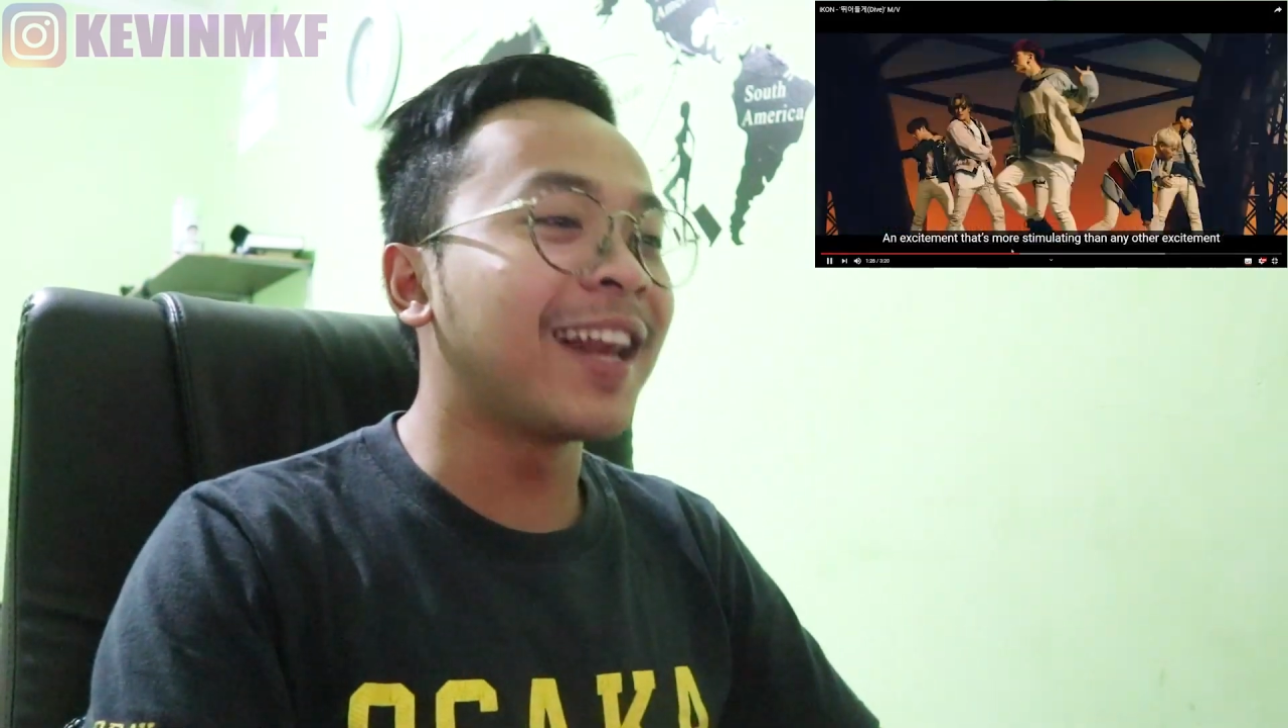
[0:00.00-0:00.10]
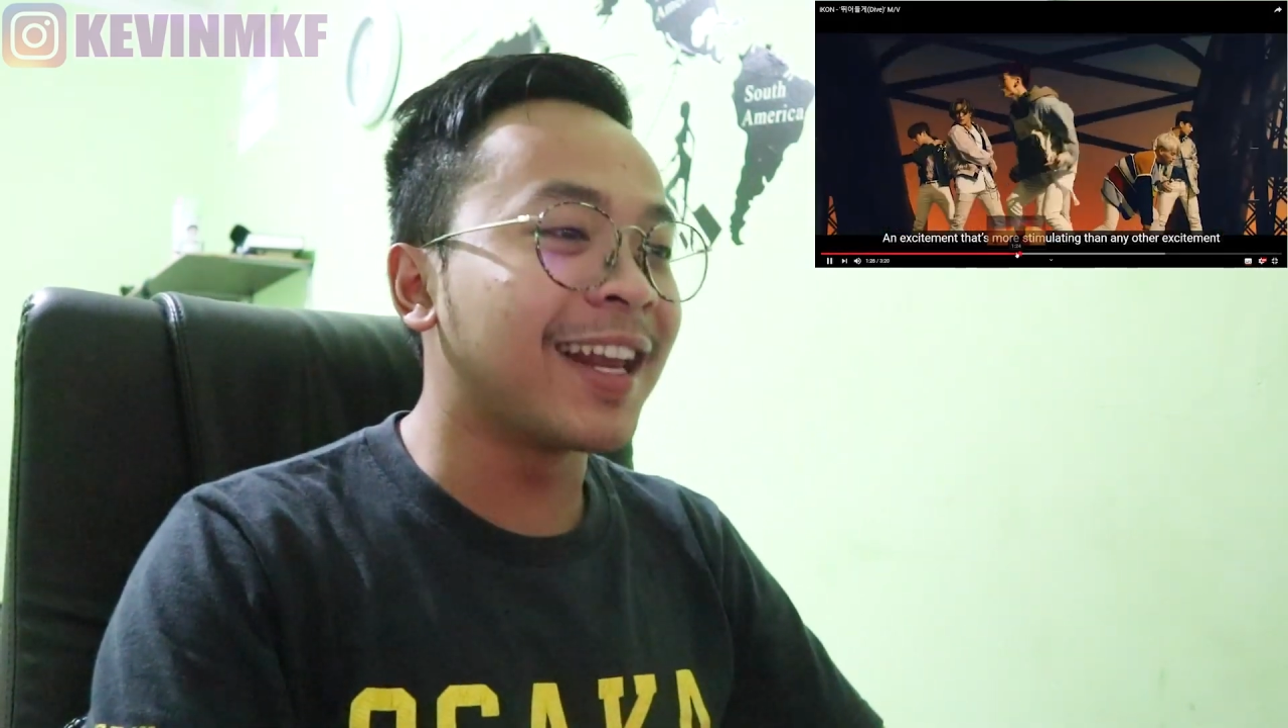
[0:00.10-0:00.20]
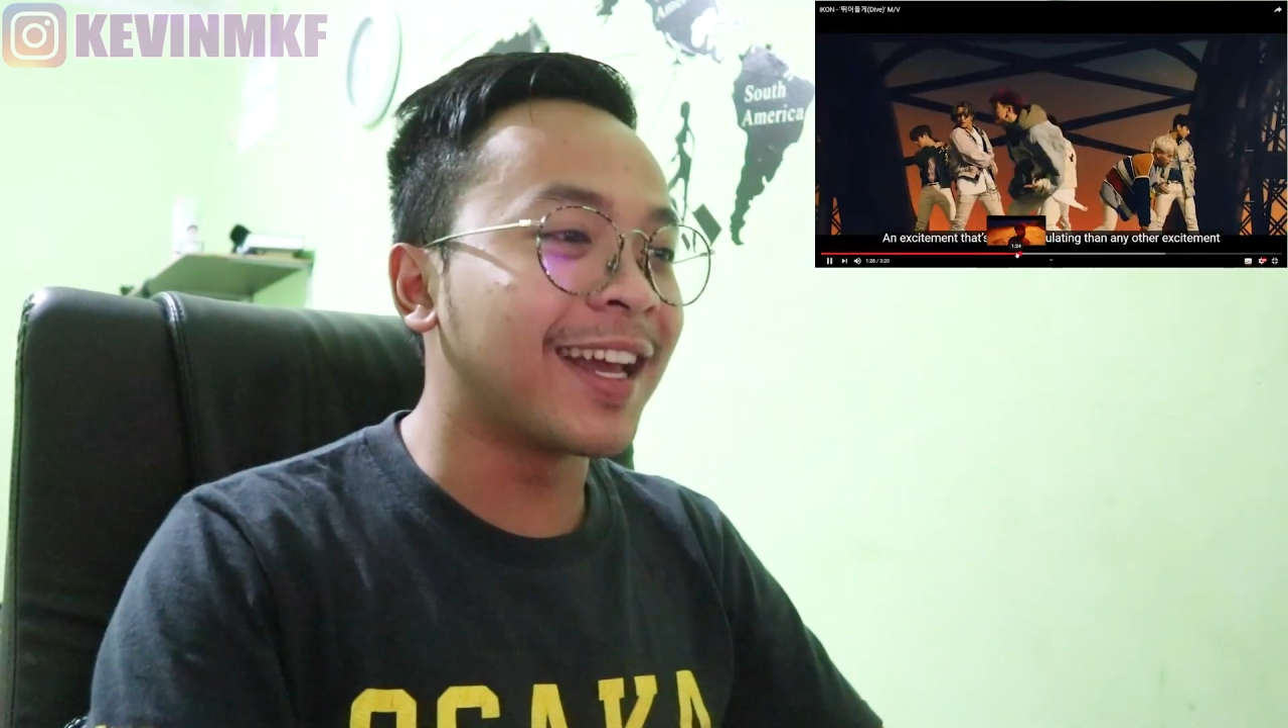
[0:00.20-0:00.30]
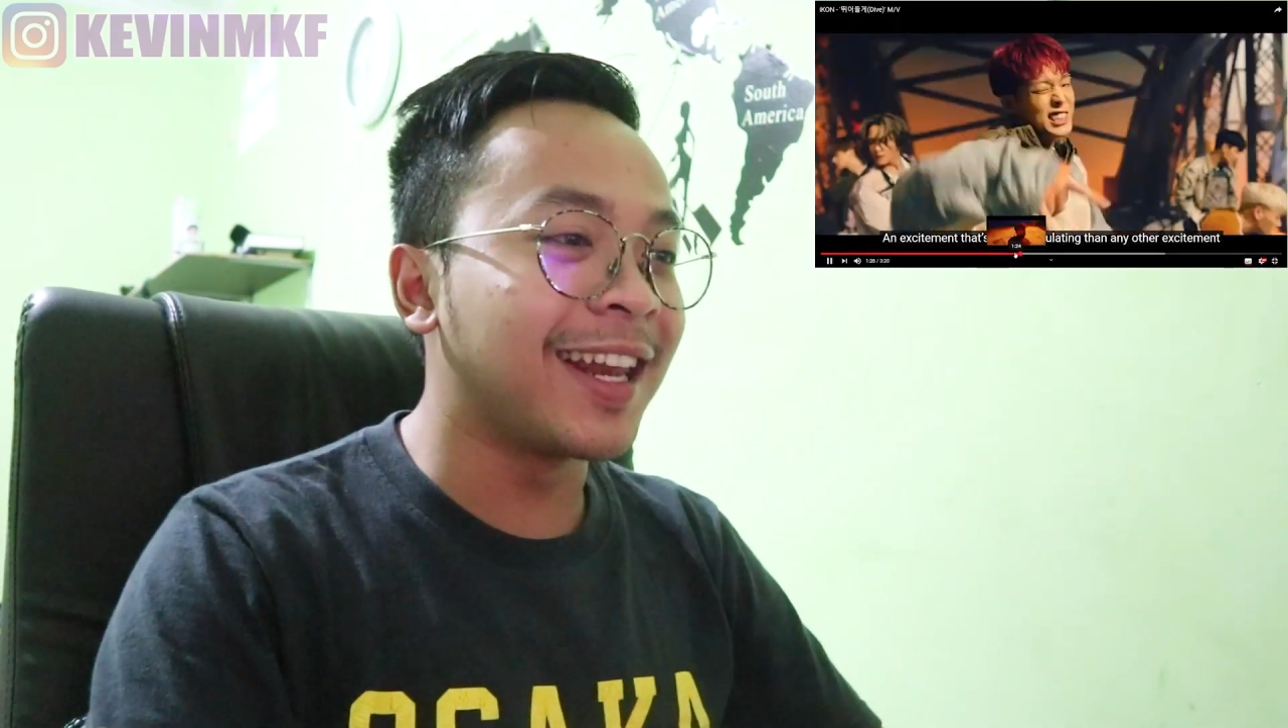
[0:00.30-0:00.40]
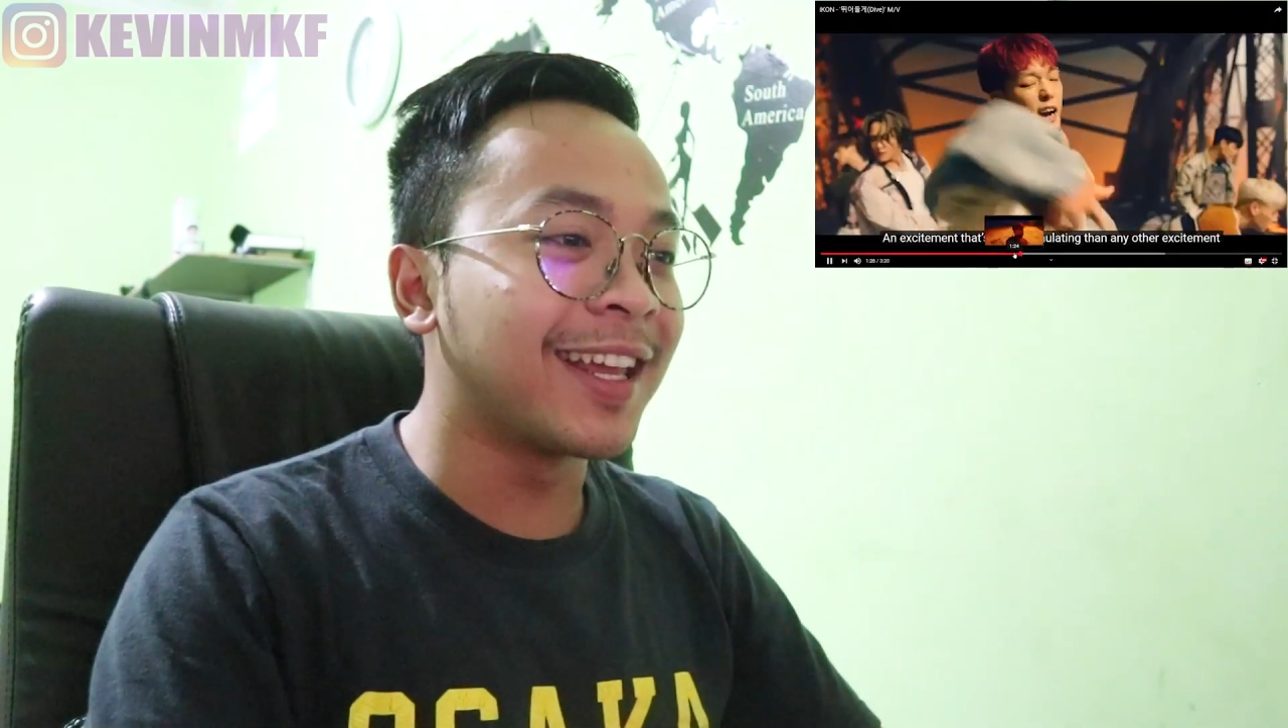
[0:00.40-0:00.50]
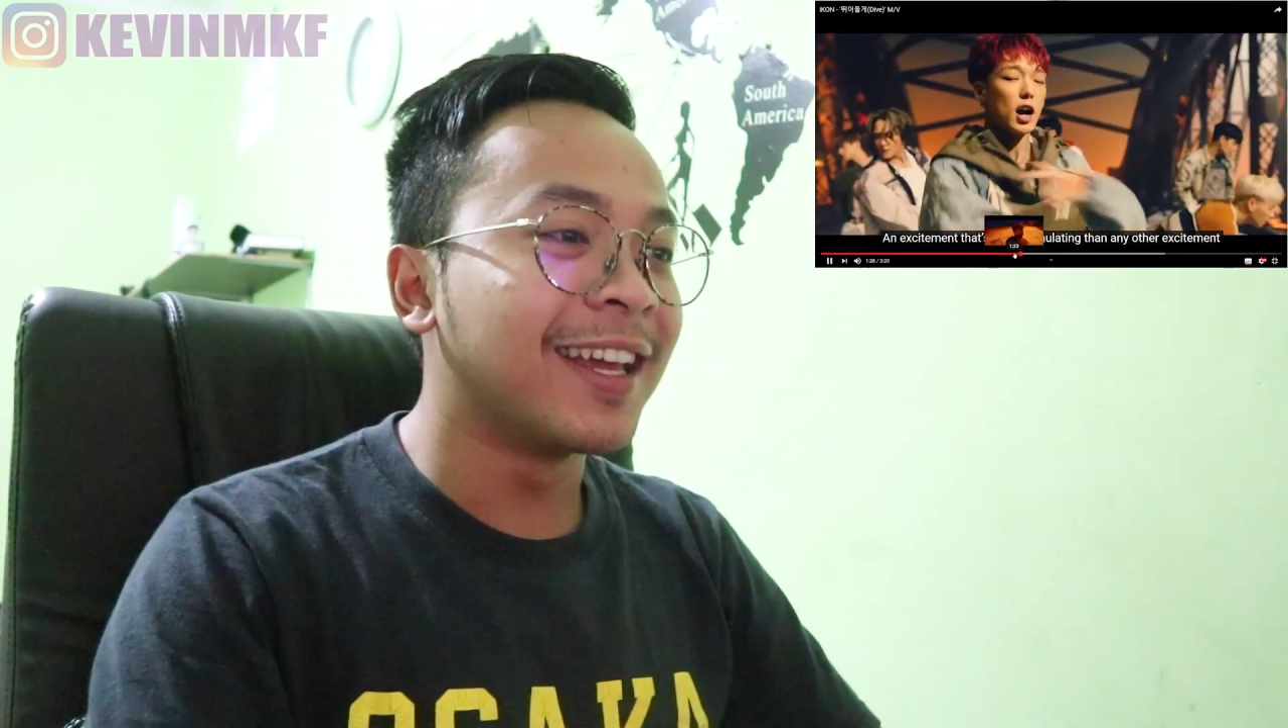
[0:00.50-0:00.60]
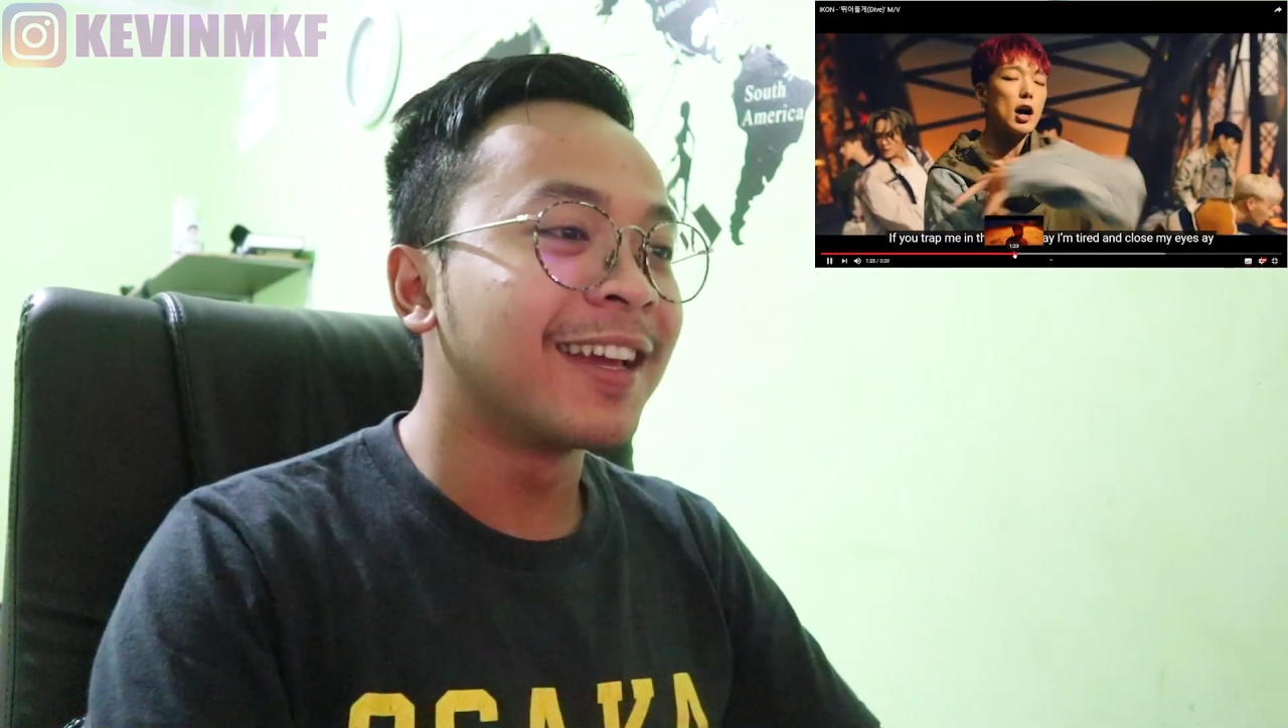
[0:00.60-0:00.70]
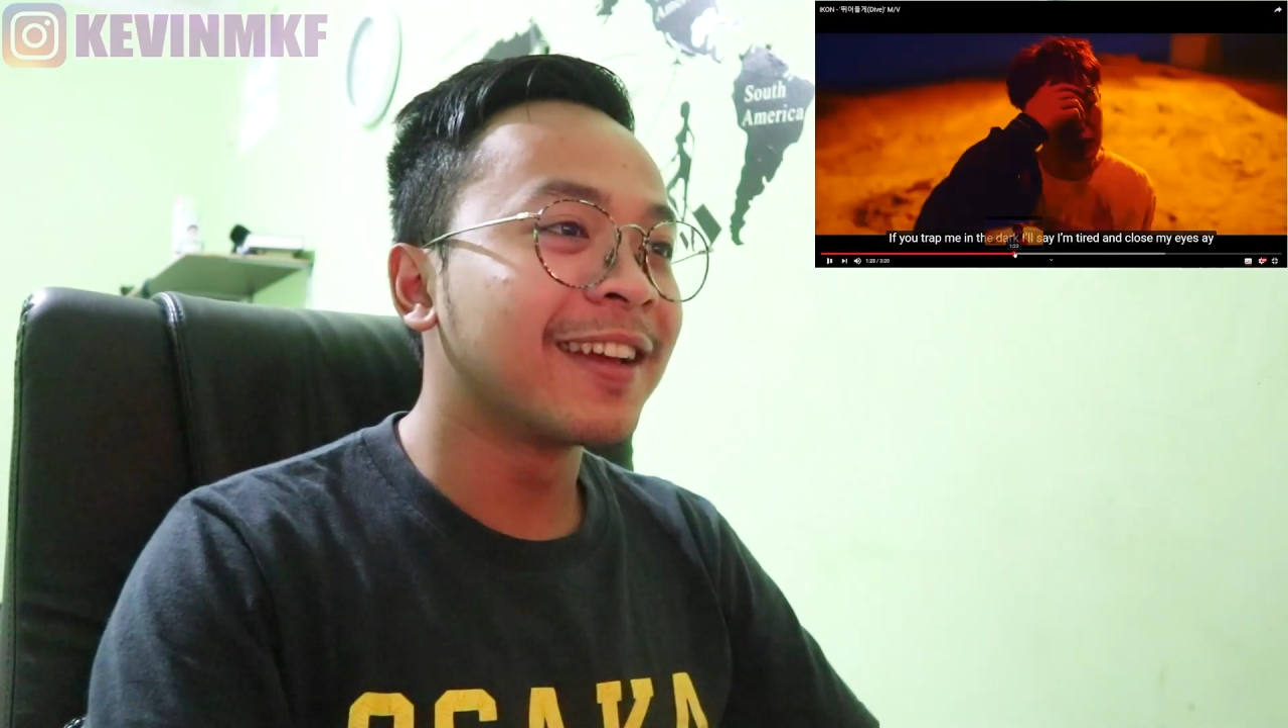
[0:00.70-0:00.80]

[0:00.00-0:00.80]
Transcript: lagi lagi lagi.